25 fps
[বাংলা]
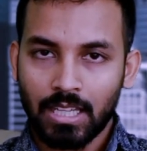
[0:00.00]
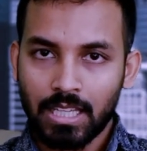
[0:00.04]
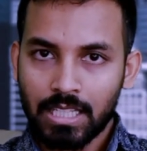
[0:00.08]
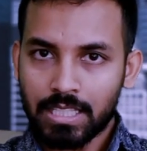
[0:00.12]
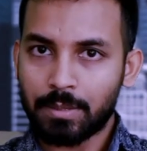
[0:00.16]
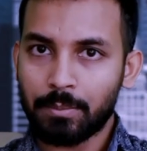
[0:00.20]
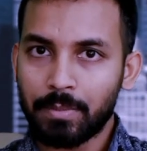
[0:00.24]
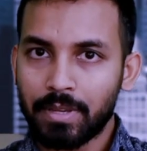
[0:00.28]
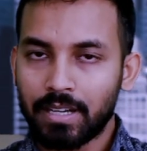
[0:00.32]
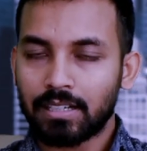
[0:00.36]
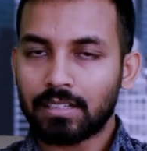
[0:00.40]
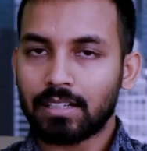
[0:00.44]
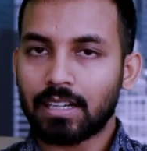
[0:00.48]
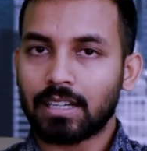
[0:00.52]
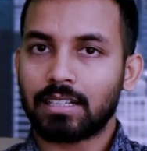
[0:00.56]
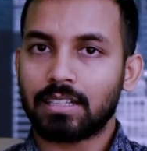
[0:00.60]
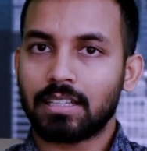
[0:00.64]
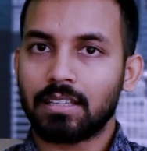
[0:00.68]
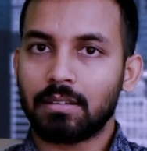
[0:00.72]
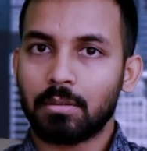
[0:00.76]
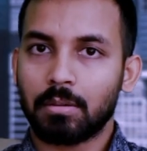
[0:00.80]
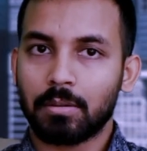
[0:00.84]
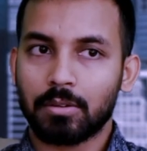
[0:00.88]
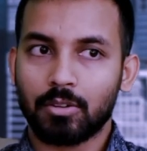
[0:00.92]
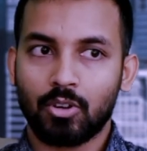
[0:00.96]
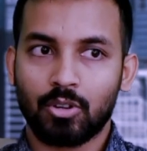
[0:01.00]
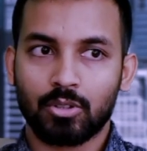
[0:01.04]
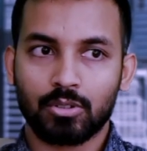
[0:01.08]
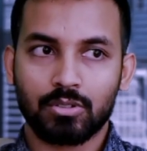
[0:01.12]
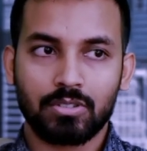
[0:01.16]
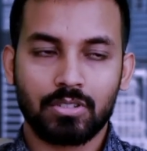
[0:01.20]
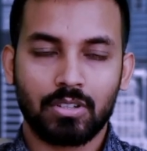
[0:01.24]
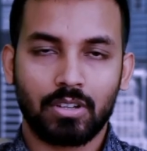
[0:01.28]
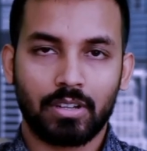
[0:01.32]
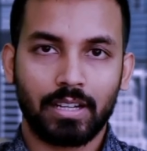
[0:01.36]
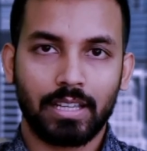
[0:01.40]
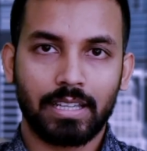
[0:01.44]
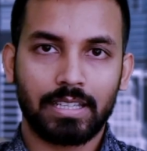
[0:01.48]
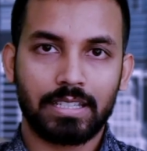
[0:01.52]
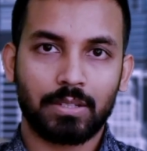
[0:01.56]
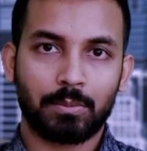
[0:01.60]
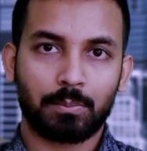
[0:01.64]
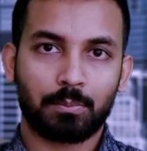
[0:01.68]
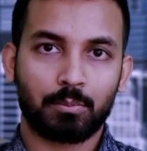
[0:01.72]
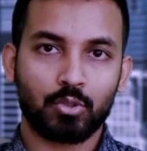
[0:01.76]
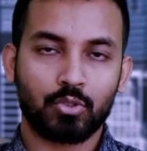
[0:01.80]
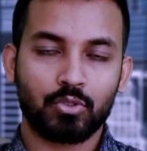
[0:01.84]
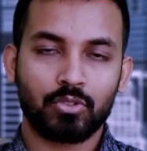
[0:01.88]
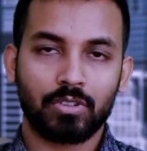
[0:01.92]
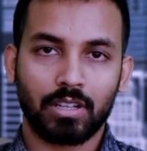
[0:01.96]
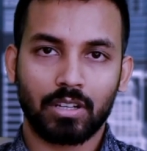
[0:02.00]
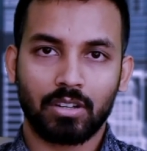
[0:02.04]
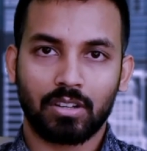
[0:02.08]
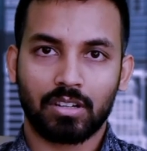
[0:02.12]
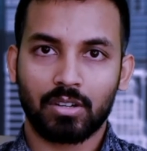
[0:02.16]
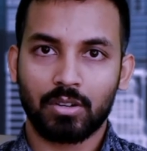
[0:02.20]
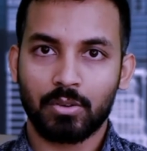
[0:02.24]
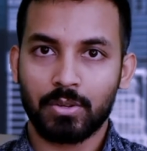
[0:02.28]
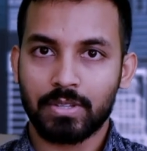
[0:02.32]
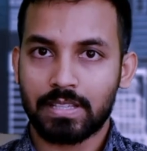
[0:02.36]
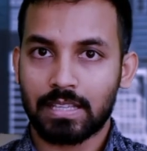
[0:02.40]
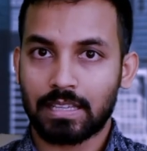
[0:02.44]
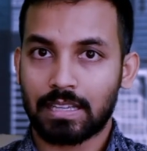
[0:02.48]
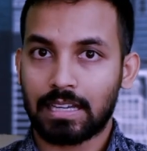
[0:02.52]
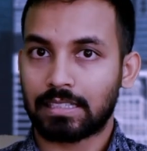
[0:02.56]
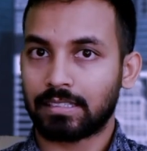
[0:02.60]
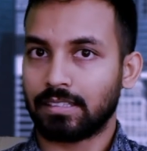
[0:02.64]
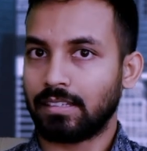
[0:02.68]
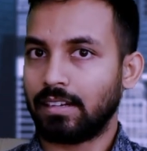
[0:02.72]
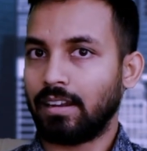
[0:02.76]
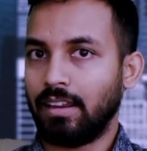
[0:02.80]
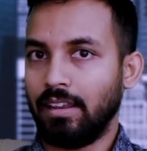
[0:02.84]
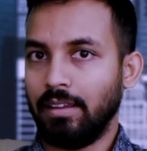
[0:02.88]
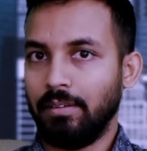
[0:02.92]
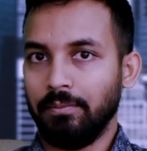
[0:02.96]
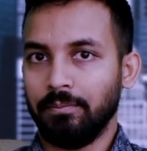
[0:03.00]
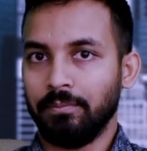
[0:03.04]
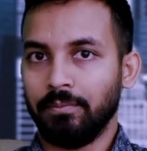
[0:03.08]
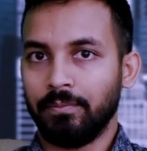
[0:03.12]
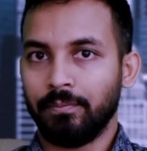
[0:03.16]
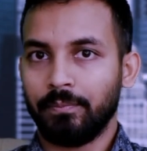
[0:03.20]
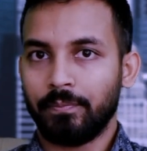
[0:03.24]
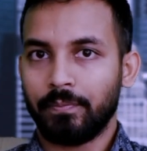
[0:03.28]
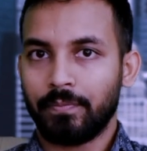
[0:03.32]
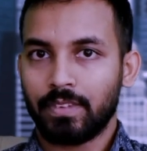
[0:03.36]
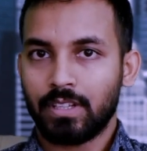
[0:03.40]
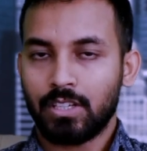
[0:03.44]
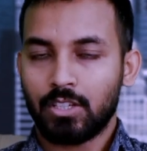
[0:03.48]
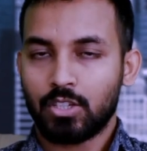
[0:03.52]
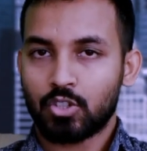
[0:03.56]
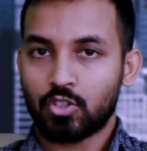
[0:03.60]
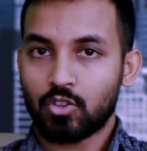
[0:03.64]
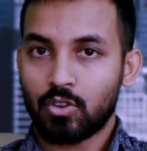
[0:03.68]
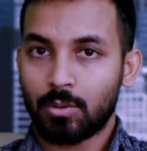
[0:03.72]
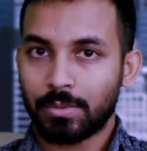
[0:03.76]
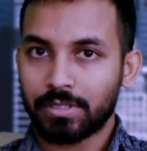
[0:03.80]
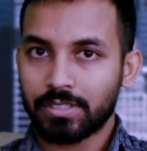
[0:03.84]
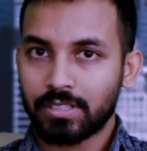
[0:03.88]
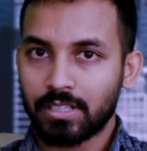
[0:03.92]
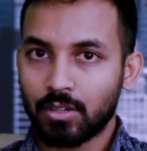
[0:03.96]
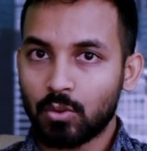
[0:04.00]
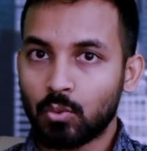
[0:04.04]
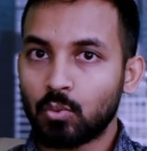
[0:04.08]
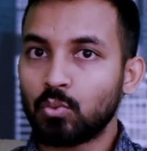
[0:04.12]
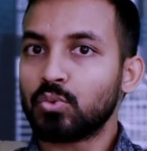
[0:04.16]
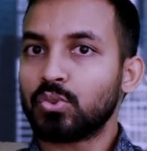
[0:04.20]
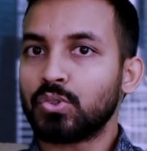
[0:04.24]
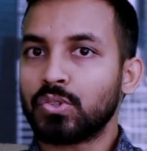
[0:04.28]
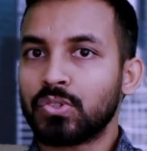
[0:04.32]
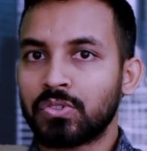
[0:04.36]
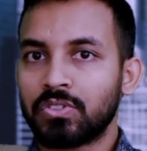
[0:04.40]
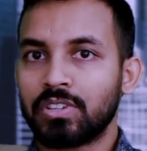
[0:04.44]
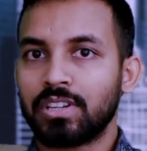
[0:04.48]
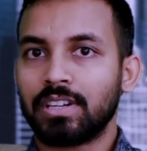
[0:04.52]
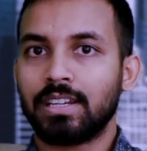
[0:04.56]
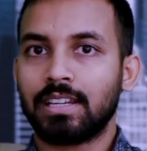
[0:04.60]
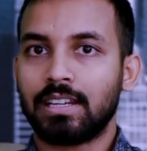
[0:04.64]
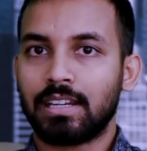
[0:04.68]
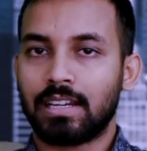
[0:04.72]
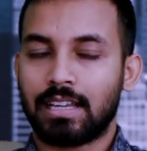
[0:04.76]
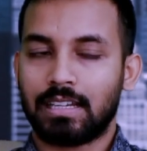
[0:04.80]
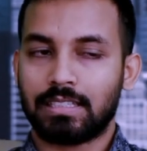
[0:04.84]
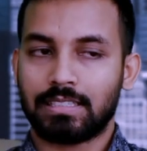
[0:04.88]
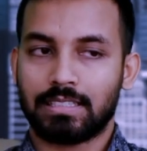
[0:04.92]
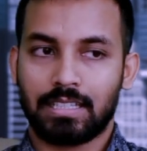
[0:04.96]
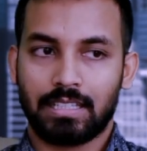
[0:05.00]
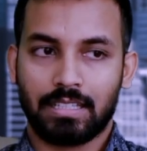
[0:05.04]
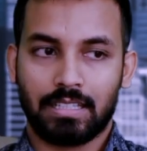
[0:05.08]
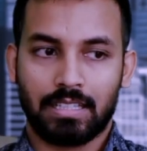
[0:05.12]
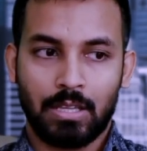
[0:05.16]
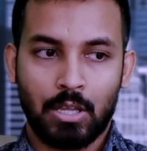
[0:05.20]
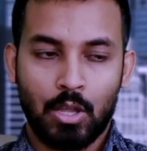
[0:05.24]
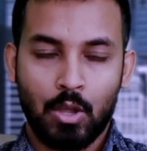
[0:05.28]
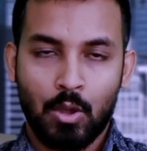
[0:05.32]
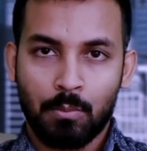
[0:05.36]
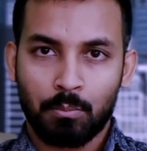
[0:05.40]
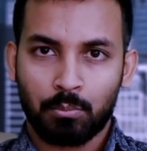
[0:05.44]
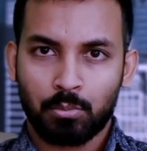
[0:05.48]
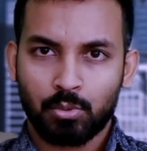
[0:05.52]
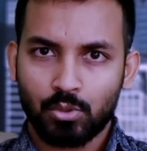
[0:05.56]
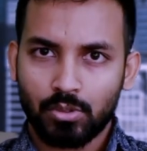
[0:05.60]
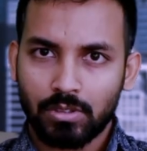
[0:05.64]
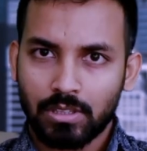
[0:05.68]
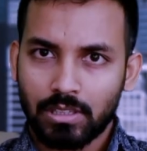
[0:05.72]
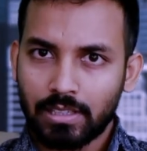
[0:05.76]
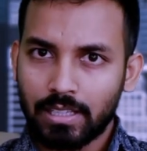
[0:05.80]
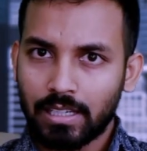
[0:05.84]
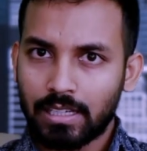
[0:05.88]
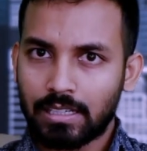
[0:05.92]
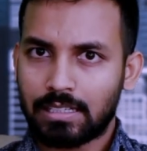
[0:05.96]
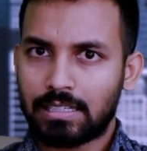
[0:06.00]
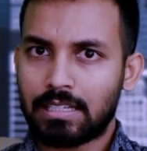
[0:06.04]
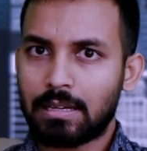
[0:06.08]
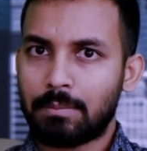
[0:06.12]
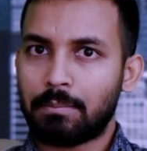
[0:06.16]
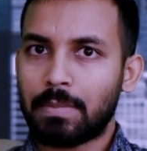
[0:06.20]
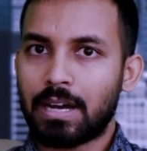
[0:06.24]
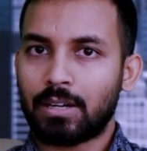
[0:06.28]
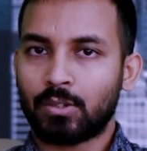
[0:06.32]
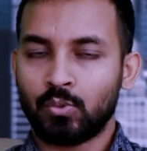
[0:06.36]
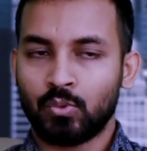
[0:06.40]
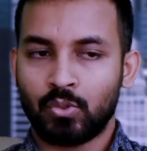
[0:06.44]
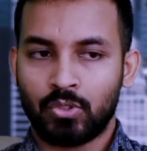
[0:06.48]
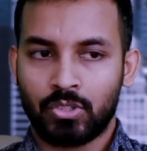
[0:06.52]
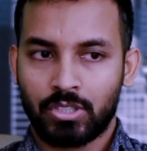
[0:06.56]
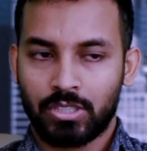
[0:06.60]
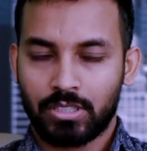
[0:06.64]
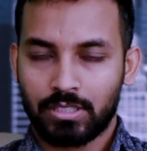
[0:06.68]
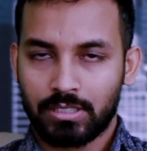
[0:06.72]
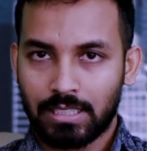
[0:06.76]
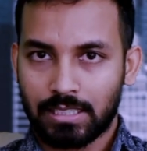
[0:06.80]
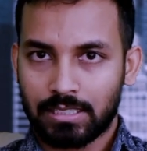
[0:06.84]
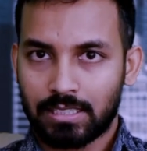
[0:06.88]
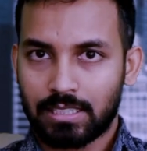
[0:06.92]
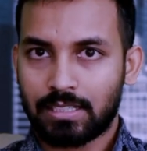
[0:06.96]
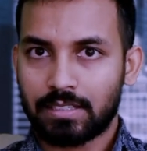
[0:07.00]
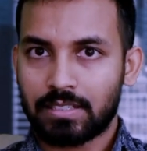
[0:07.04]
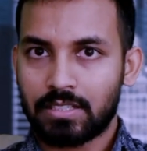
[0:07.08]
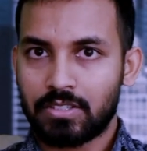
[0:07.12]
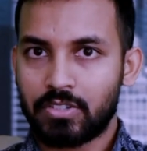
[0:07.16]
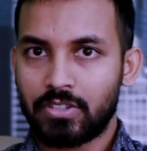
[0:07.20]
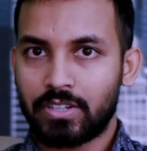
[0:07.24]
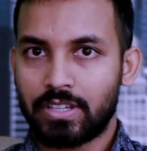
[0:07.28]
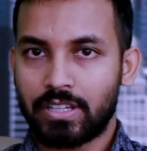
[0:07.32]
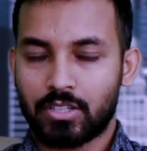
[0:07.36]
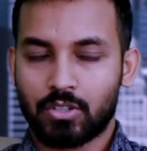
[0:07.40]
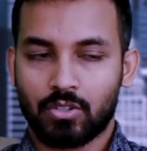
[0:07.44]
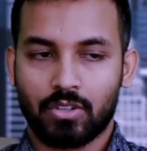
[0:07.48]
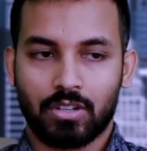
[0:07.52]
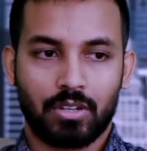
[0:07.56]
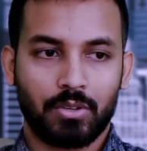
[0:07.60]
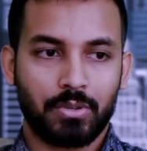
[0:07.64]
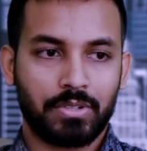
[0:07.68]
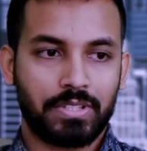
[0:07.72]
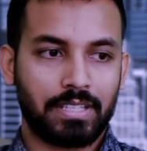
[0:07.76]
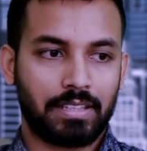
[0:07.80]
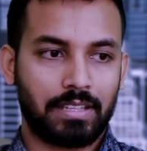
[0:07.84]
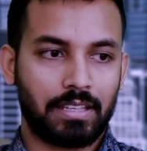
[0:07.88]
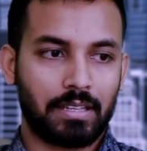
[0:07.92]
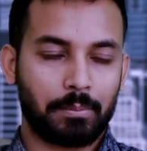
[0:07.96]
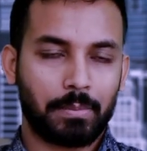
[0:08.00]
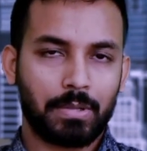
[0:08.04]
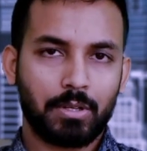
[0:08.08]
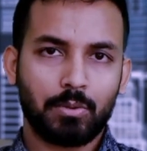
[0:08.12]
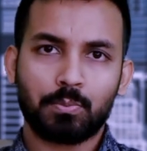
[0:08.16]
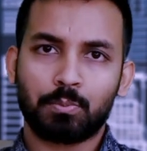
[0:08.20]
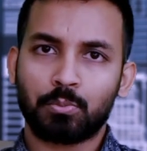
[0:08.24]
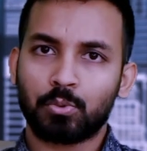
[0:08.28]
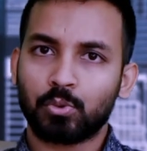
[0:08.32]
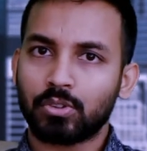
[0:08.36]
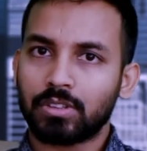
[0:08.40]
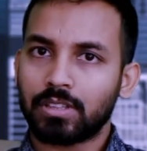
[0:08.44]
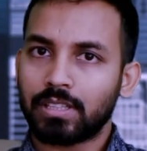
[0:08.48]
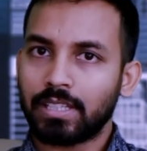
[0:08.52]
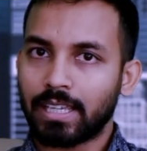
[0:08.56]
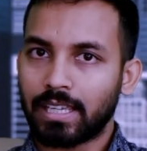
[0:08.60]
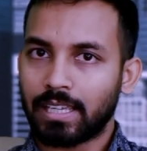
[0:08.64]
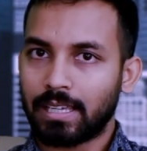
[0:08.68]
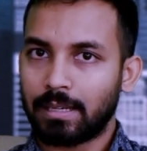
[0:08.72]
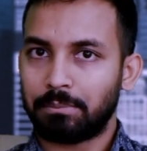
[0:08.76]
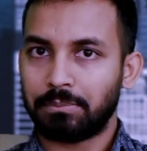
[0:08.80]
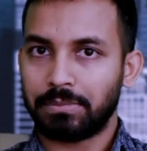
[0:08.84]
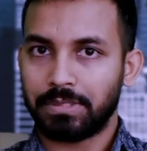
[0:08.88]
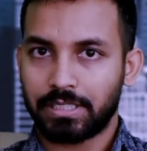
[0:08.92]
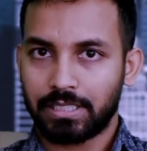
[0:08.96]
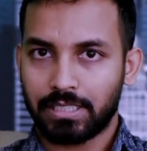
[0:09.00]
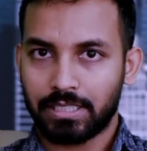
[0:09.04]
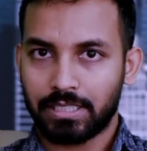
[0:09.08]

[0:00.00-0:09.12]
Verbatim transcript: যে মেয়েরা টাকা কীভাবে খরচ করে এই যে প্রশ্নটা করা হয়েছে কাদেরকে সমাজের কোন শ্রেণীর কাছে প্রত্যেকটা মানুষ যাদের কাছে জিজ্ঞেস করা হয়েছে দেখবেন প্রত্যেকে আপনি